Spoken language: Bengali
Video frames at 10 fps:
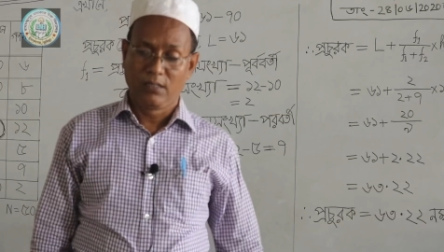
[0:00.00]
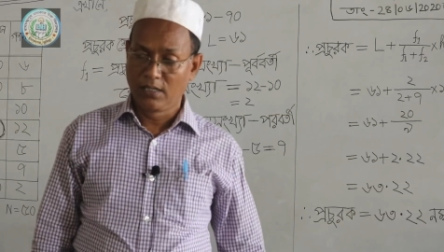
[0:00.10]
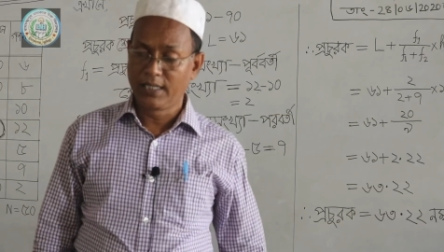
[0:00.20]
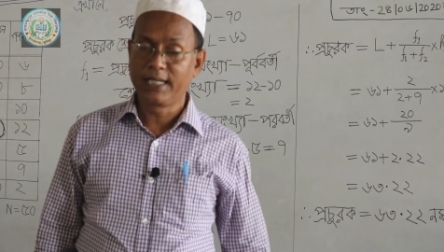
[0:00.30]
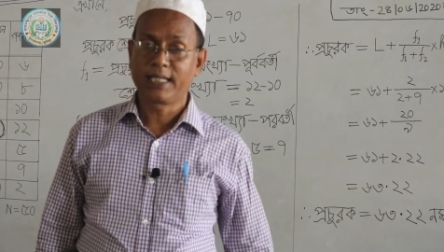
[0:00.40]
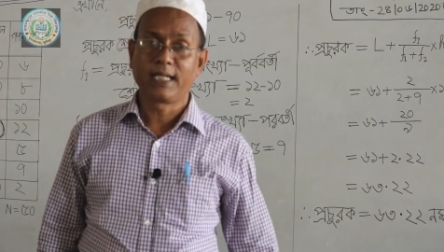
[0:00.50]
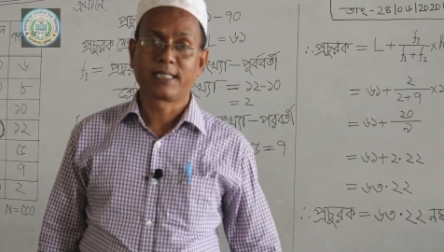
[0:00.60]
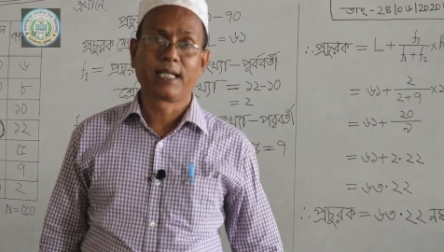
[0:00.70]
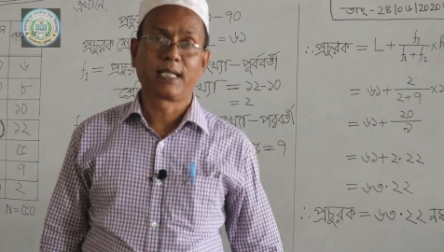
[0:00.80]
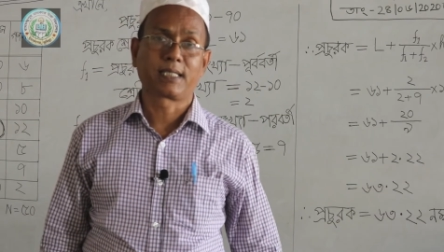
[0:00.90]
অনলাইন
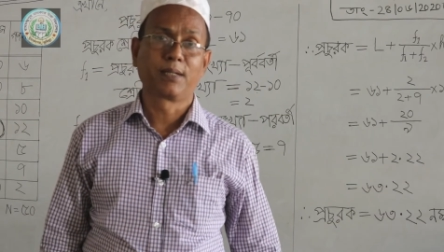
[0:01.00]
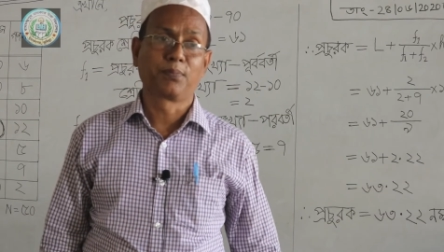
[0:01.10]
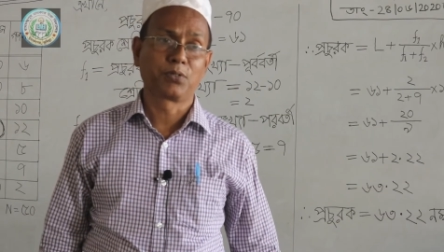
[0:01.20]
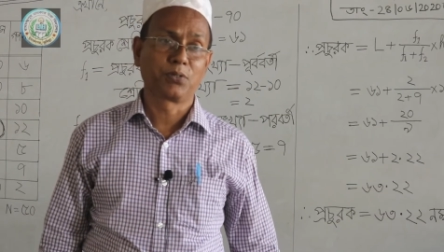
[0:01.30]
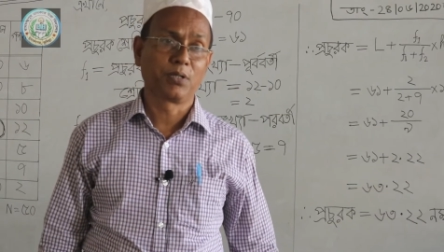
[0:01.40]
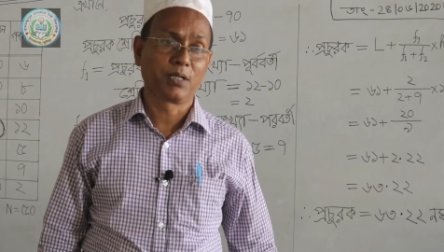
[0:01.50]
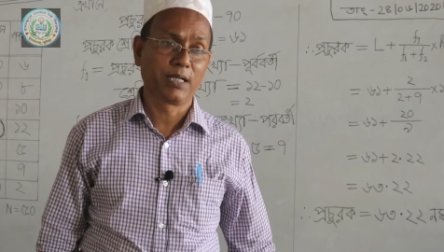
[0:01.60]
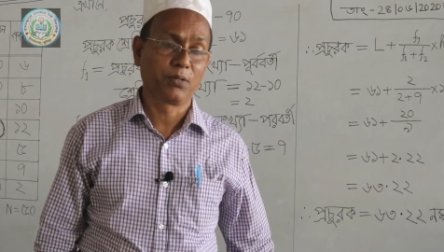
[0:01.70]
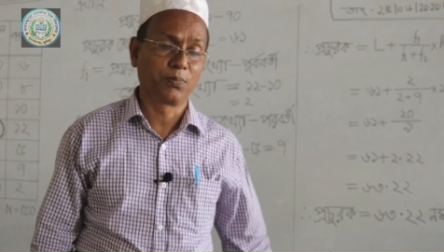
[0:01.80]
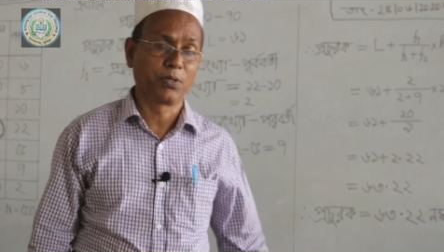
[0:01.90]
ক্লাসের আজকে
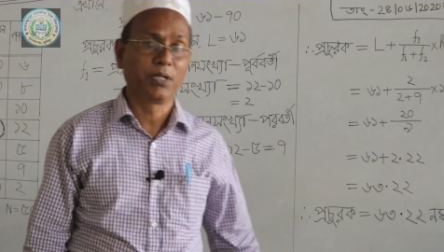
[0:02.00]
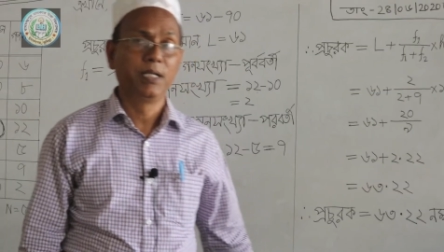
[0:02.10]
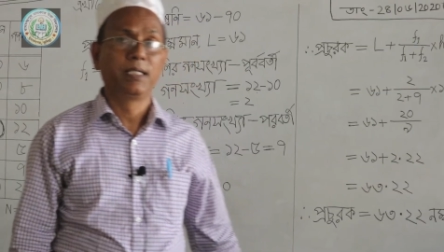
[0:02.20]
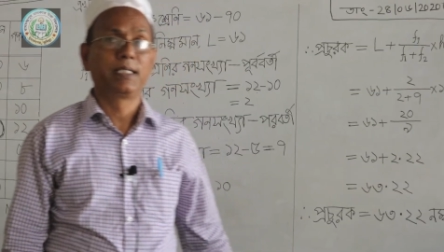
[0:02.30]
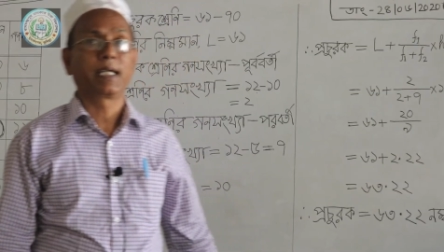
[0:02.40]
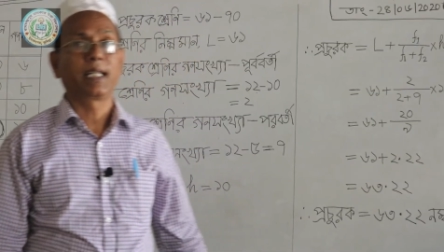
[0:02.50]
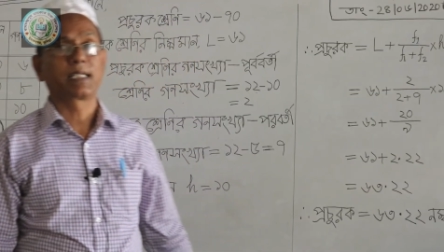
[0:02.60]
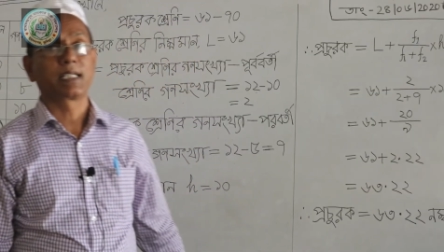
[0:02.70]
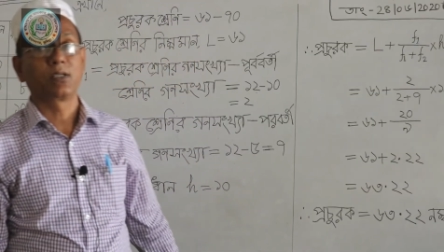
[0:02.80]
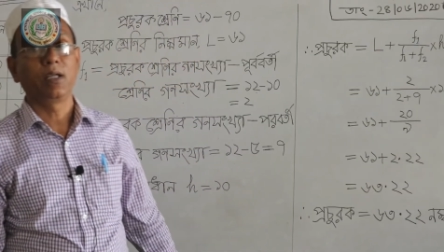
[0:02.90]
প্রচুরকের উপর যে
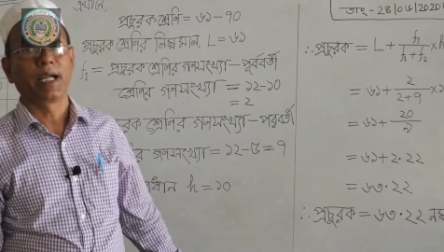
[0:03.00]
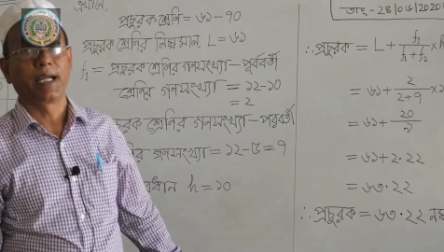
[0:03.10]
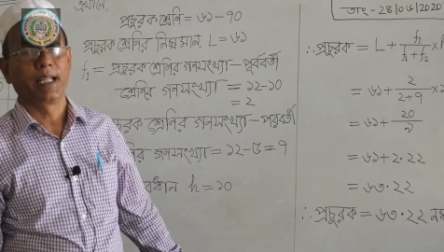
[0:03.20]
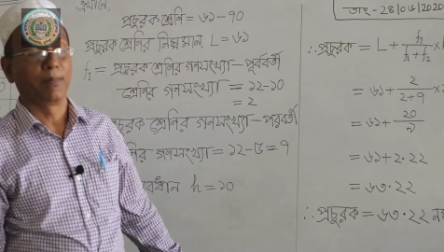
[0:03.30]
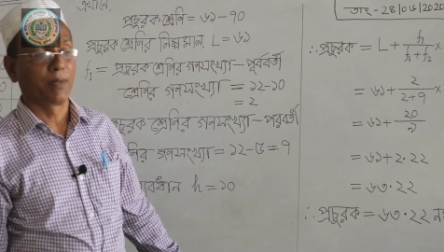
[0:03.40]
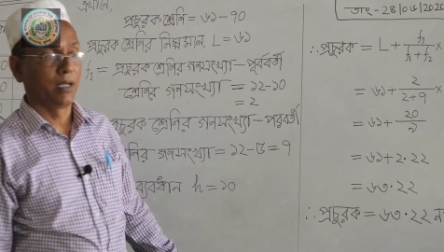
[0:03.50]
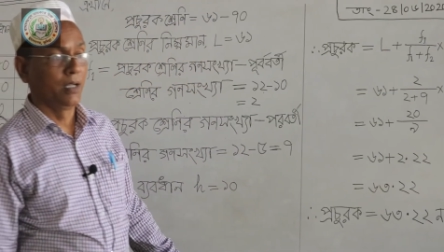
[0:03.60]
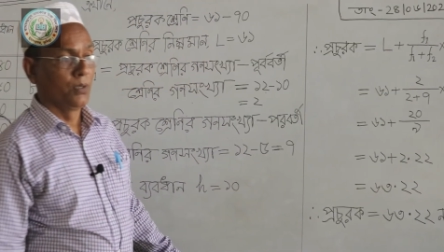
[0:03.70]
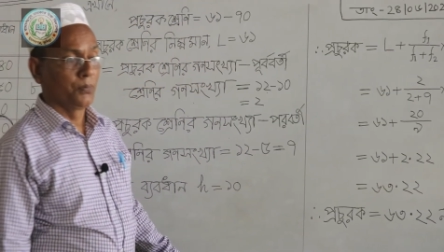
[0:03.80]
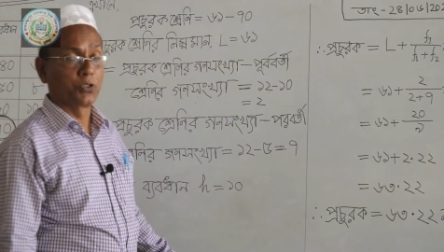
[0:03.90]
ক্লাসটা ছিল এখানে আমরা
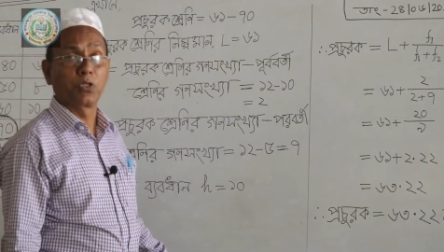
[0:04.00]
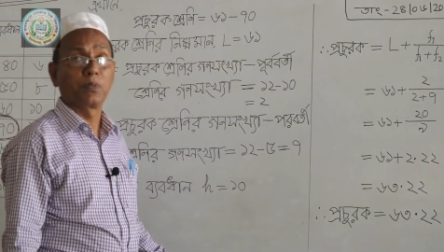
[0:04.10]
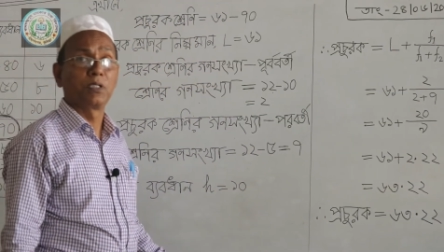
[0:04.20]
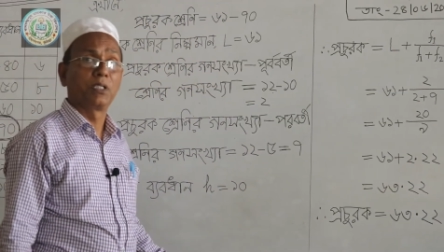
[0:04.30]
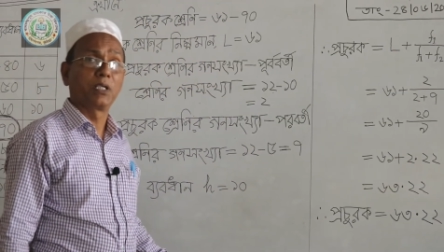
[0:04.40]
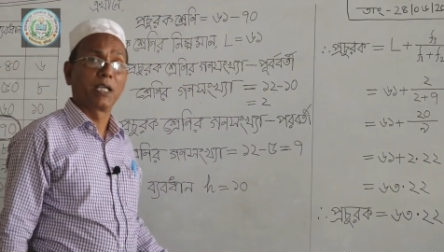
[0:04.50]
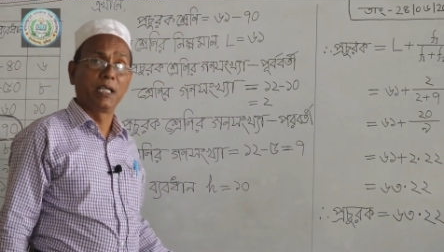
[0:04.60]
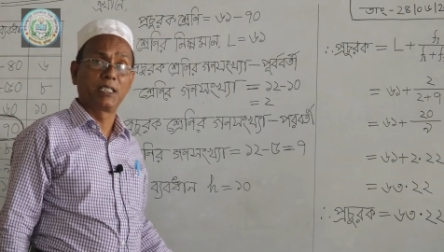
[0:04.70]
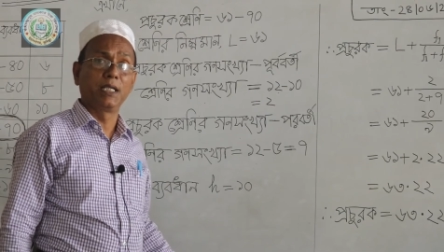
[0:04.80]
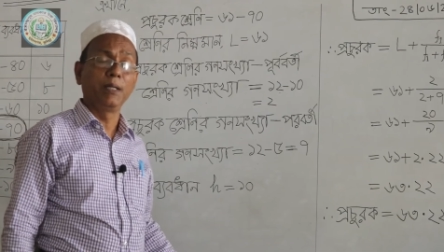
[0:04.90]
প্রচুর পর্যন্ত
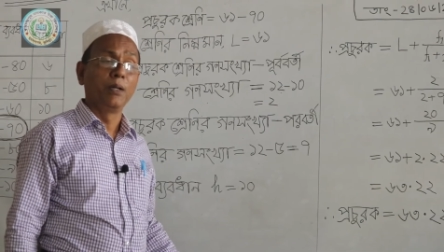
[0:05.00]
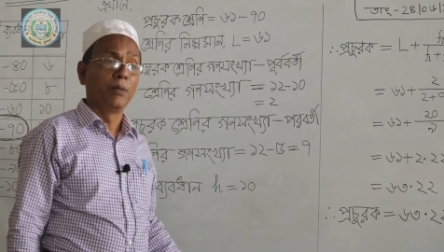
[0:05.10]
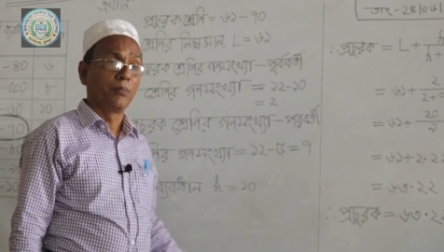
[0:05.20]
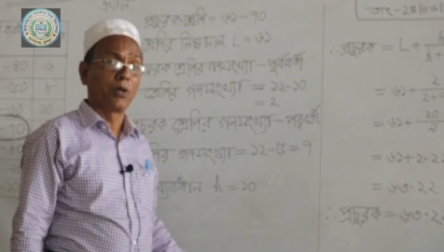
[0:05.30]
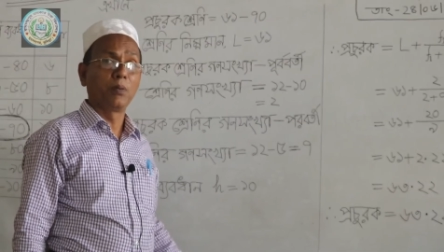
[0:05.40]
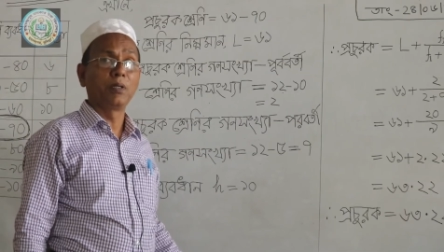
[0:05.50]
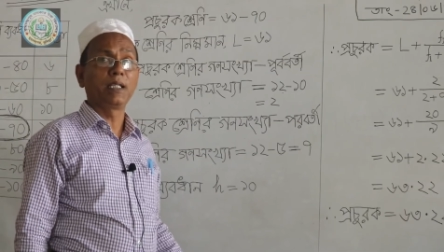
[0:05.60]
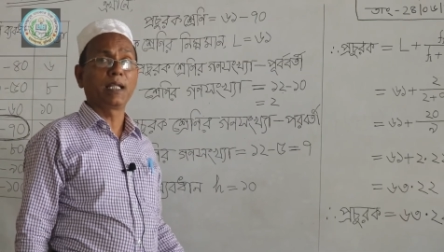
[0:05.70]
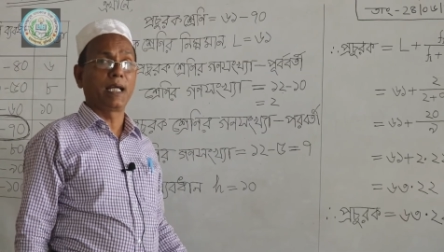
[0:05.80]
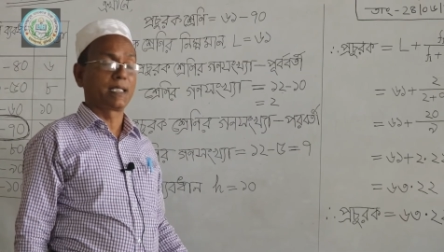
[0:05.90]
গিয়েছি
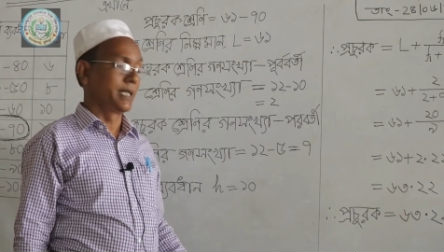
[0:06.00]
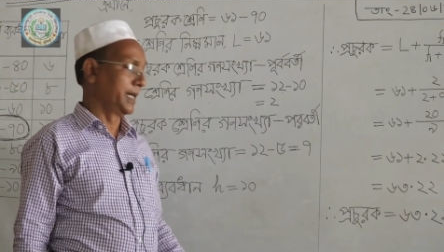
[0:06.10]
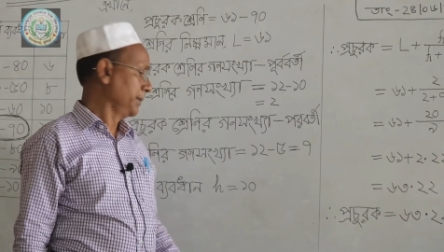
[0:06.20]
পরবর্তী ক্লাসে